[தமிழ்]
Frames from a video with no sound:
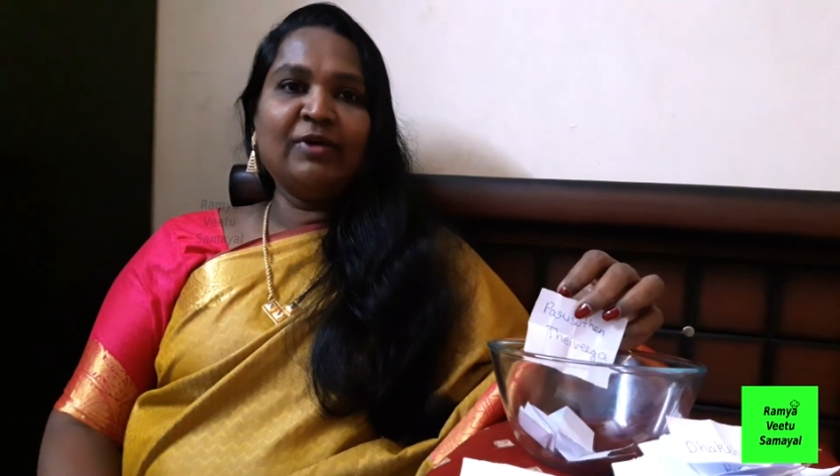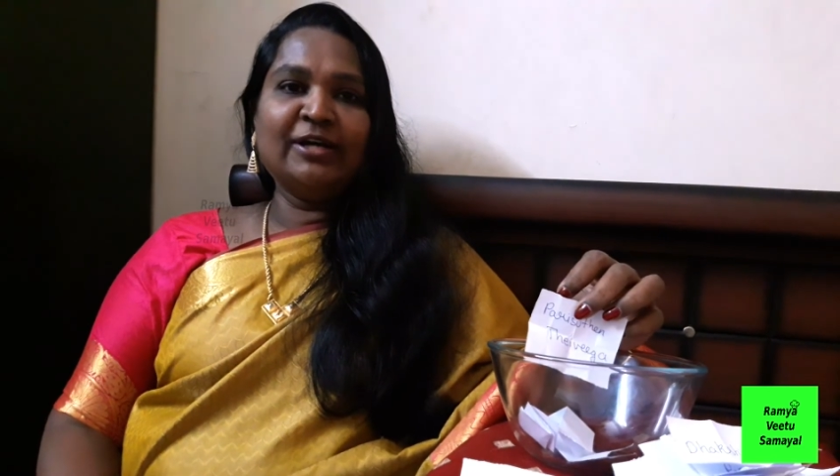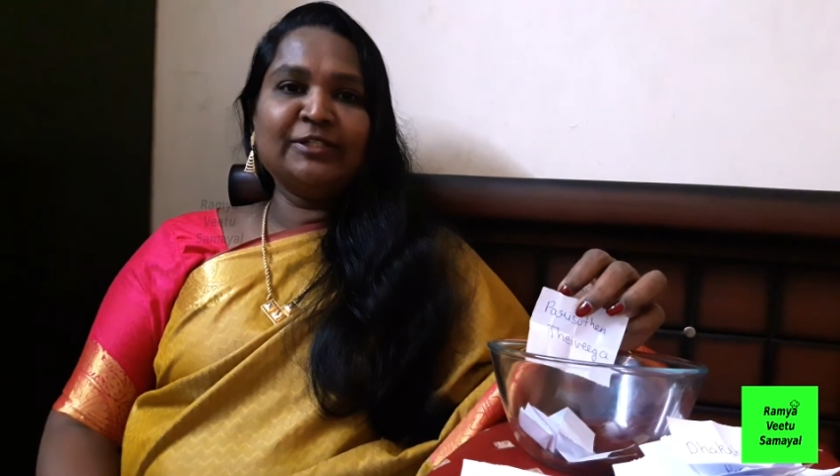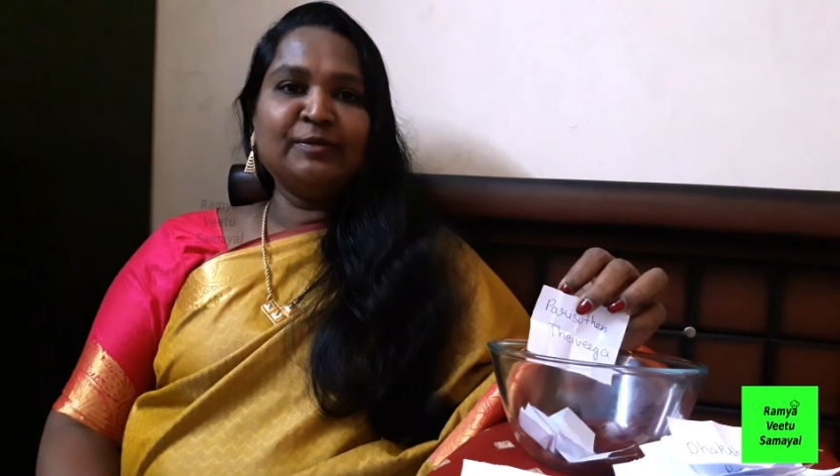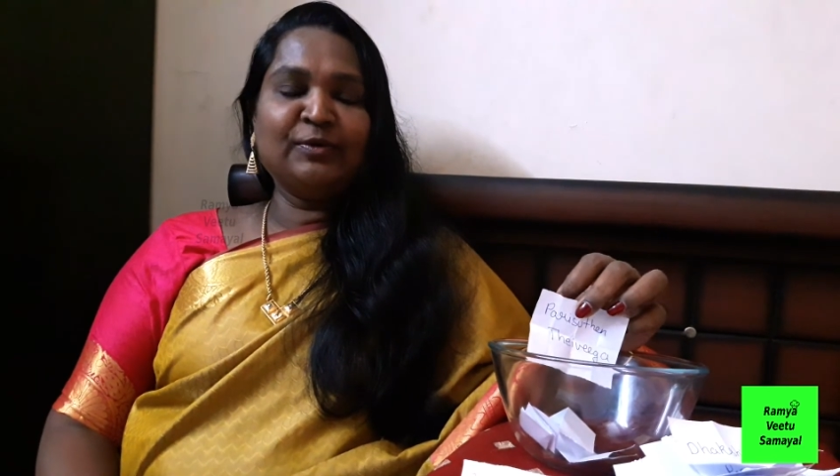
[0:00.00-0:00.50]

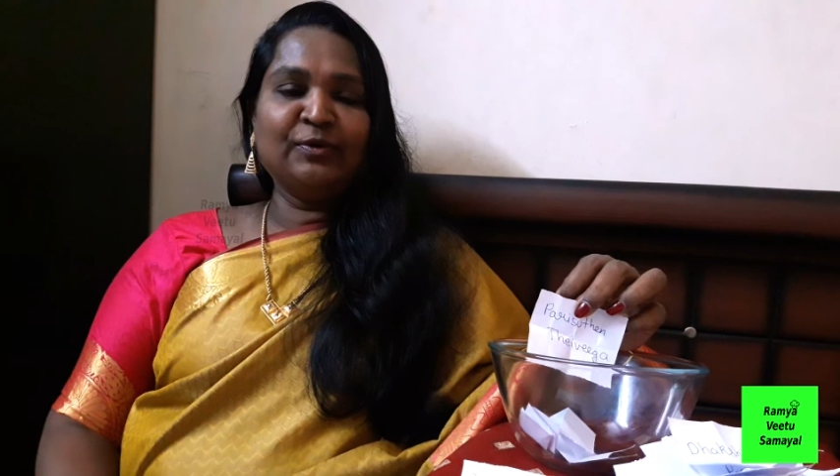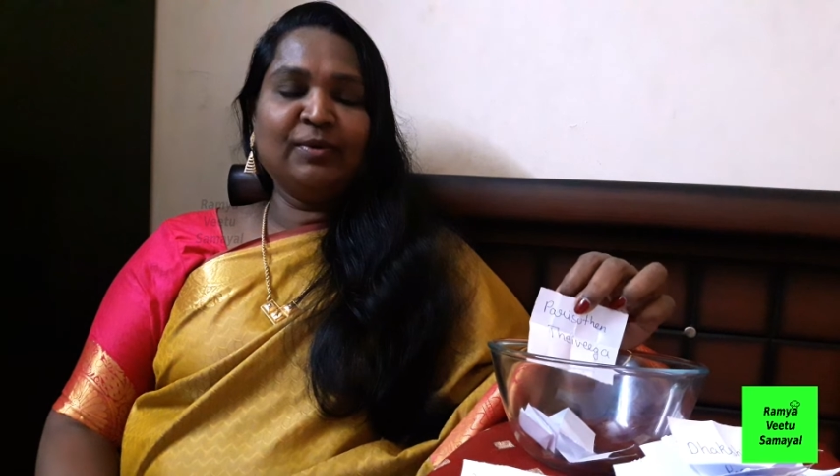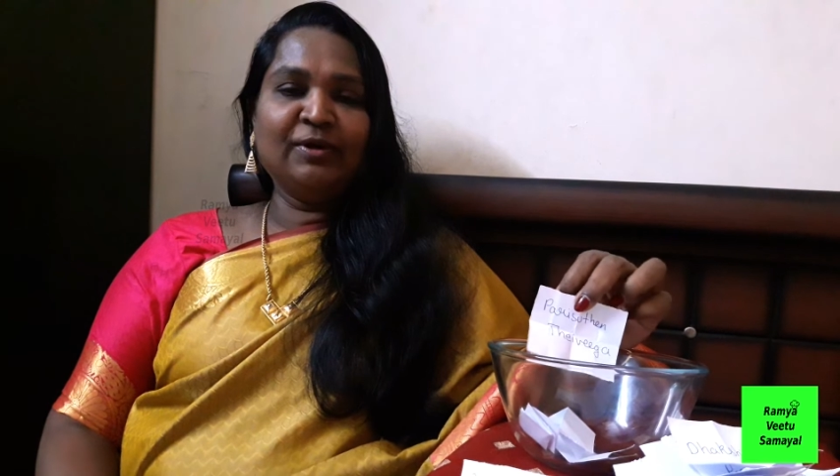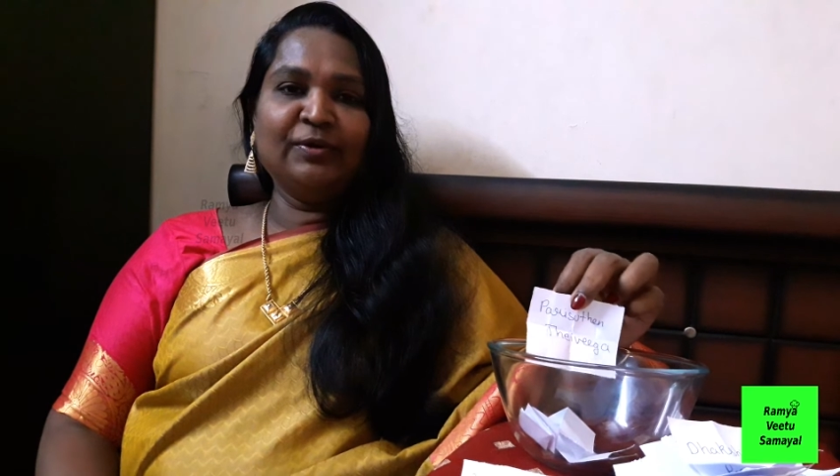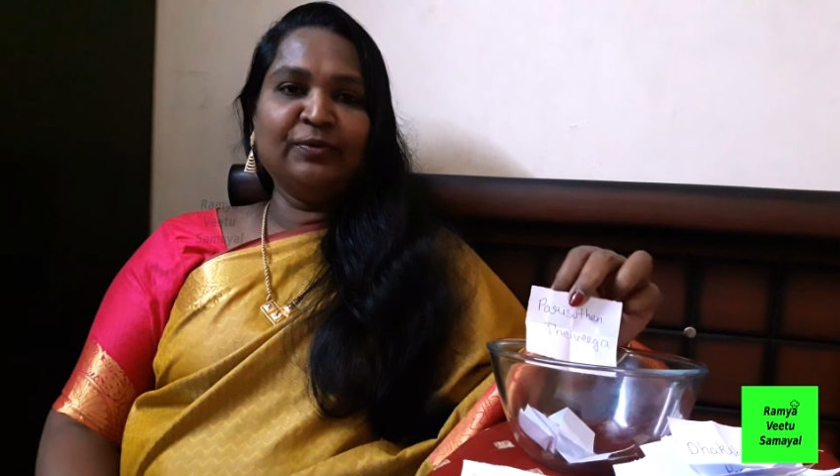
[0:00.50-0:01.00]
வாட்ஸ்அப்
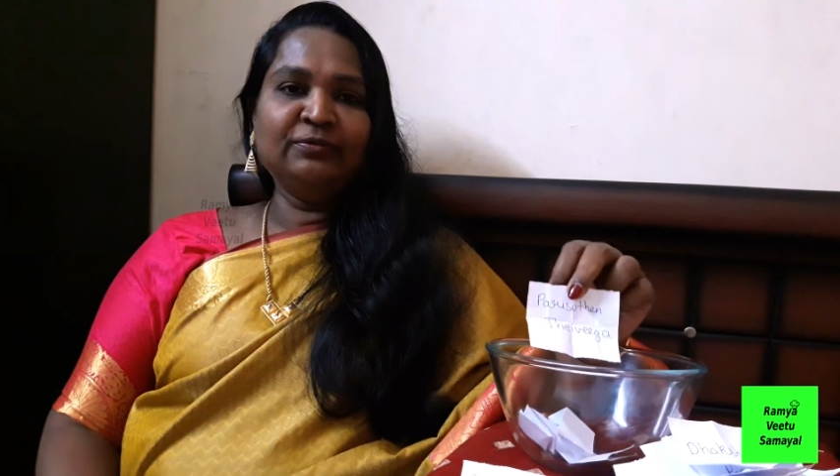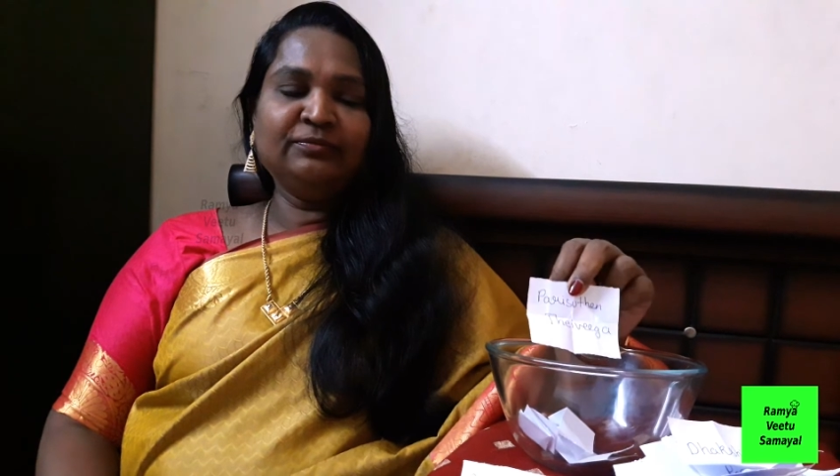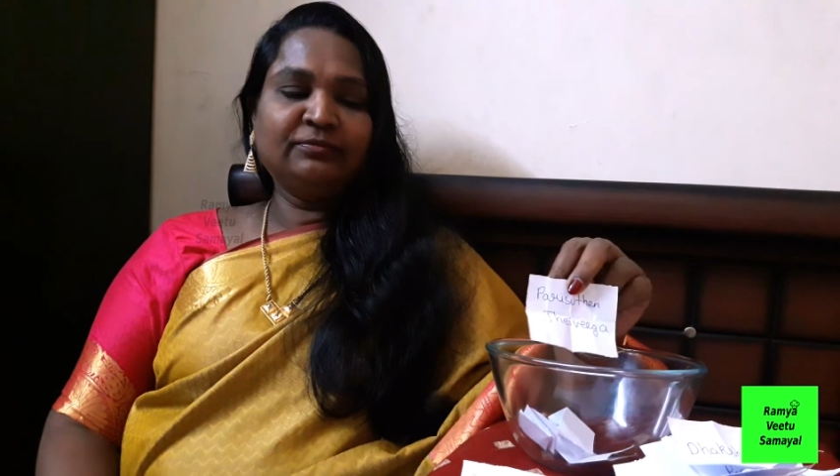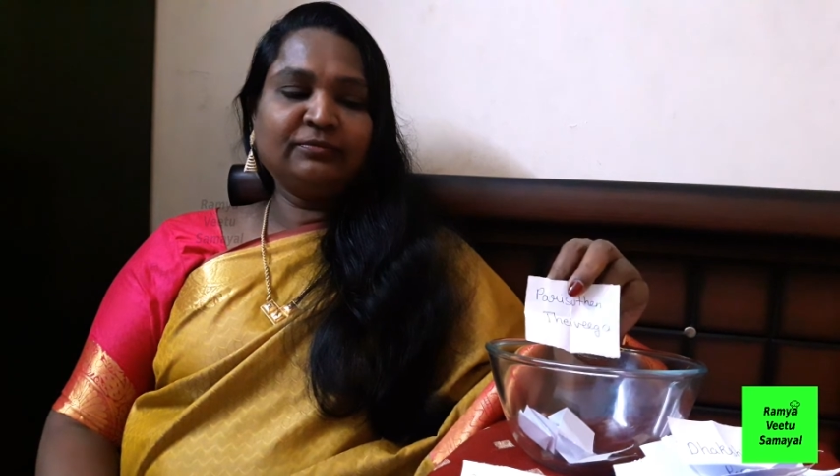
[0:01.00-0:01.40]
குரூப்பில் வரும்